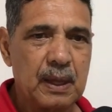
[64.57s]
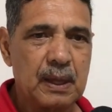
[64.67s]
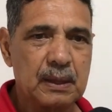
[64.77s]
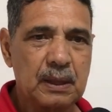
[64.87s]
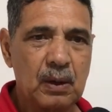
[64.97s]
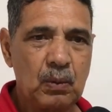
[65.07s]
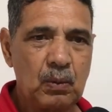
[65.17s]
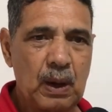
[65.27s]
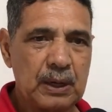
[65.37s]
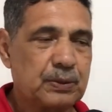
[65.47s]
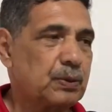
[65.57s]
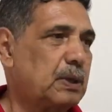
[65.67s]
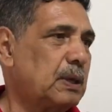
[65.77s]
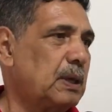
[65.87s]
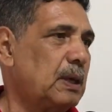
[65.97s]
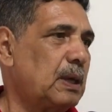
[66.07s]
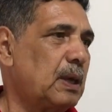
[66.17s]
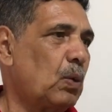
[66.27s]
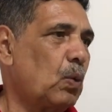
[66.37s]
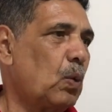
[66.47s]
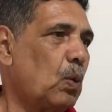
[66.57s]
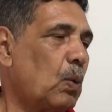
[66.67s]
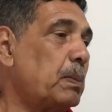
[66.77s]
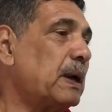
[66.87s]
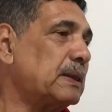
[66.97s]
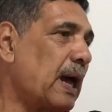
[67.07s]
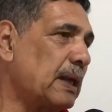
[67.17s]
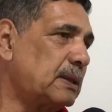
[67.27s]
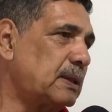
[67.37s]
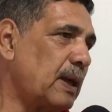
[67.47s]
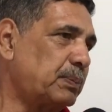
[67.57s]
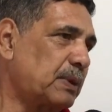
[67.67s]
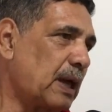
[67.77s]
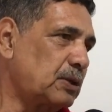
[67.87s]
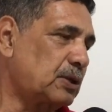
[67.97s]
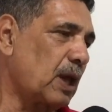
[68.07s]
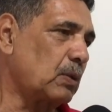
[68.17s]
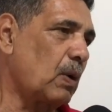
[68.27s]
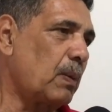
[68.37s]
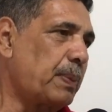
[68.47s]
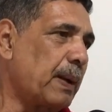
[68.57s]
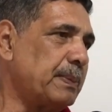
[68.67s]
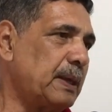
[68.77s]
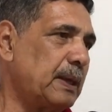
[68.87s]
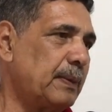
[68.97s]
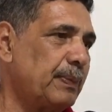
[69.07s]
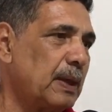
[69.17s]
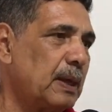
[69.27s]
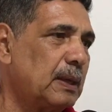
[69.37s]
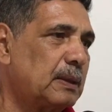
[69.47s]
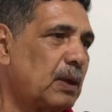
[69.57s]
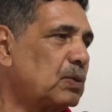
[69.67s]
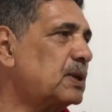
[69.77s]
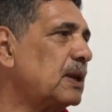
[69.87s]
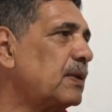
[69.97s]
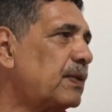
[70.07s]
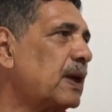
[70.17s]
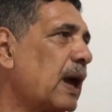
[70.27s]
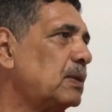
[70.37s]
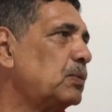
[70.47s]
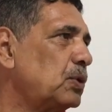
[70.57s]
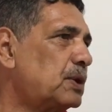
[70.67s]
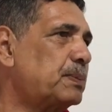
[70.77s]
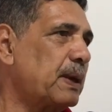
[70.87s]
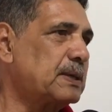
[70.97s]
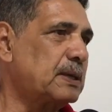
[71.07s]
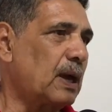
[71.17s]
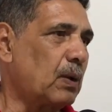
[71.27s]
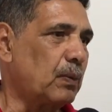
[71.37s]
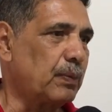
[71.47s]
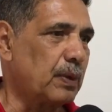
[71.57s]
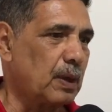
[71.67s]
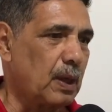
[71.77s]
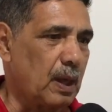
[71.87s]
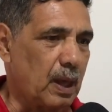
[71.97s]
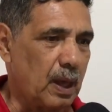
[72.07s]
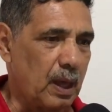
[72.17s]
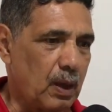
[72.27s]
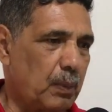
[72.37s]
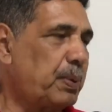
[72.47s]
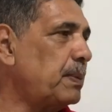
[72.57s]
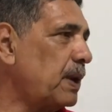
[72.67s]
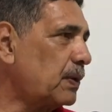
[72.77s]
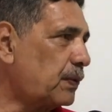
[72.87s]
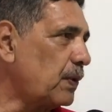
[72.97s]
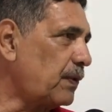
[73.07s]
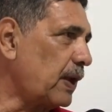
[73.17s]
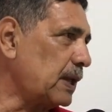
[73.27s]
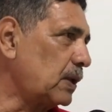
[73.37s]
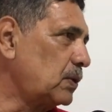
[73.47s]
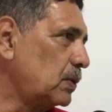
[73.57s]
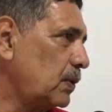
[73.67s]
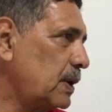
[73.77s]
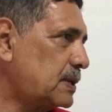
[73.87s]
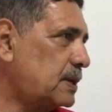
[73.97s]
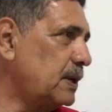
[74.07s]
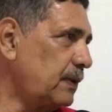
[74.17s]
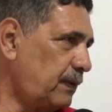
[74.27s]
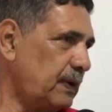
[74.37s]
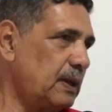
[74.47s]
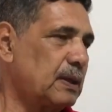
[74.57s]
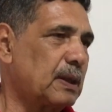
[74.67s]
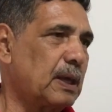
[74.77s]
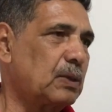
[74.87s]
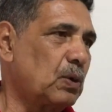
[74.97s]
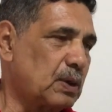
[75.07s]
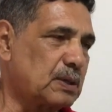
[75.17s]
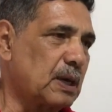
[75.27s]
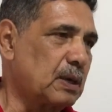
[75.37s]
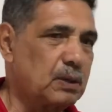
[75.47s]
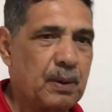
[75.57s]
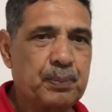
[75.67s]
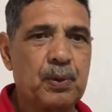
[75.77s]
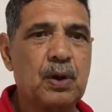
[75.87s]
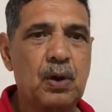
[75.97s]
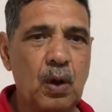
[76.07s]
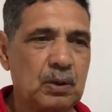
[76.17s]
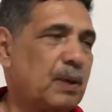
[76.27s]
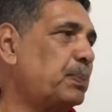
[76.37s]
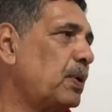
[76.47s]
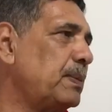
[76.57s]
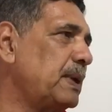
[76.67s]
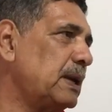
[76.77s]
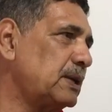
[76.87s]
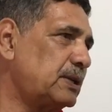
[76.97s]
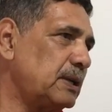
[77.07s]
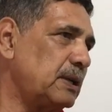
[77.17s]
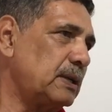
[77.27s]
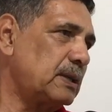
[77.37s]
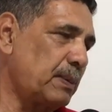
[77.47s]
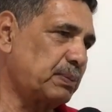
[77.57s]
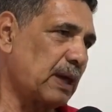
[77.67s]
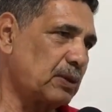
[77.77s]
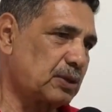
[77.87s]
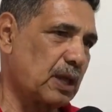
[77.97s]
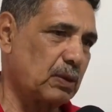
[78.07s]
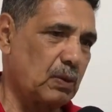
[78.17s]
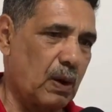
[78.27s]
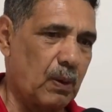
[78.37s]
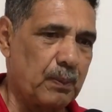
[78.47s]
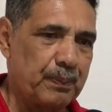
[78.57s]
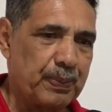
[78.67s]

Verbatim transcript: Então, acho que o, o mandato de deputado estadual, para mim, tem um significado muito especial. É, eu primeiro fui vereador do Recife, né, dois anos depois, logo depois me elegi deputado estadual.